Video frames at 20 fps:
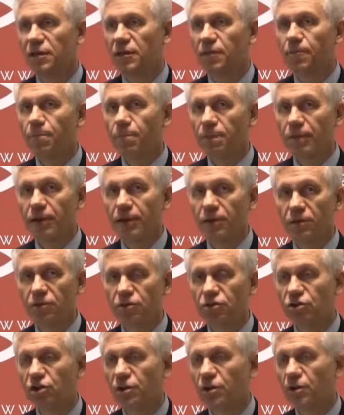na
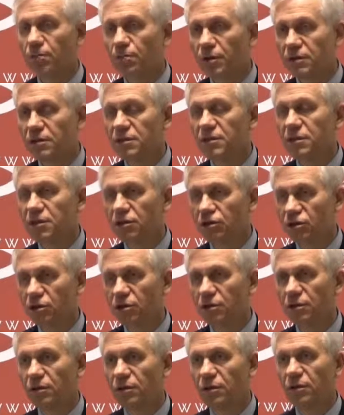to, że obecnie
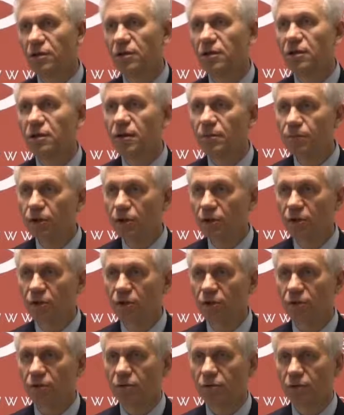rządy nie
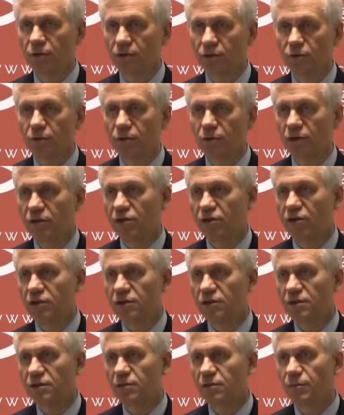bronią
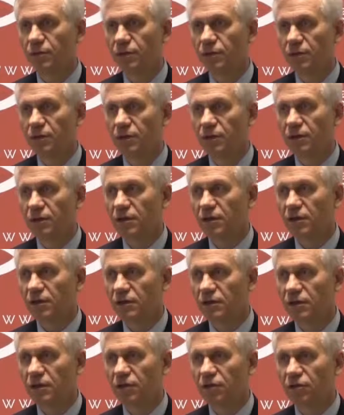społeczeństw e,
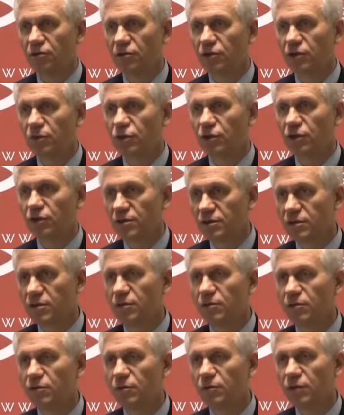zachodnich przed
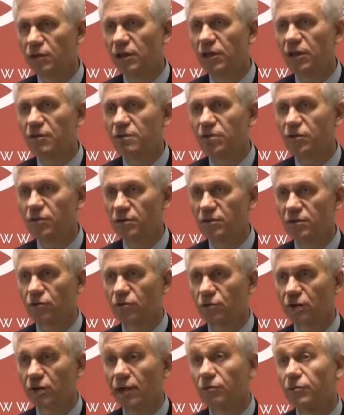rosnącą imigracją i
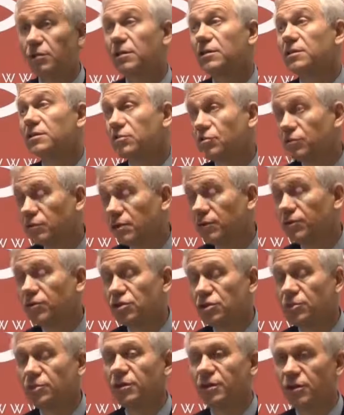skutkami. A te skutki
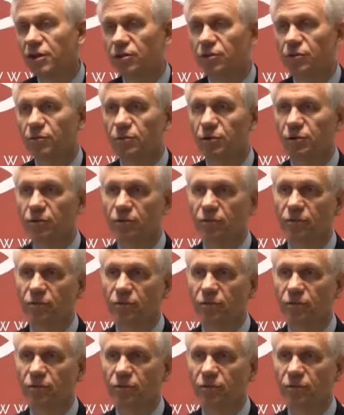widzimy na każdym kroku.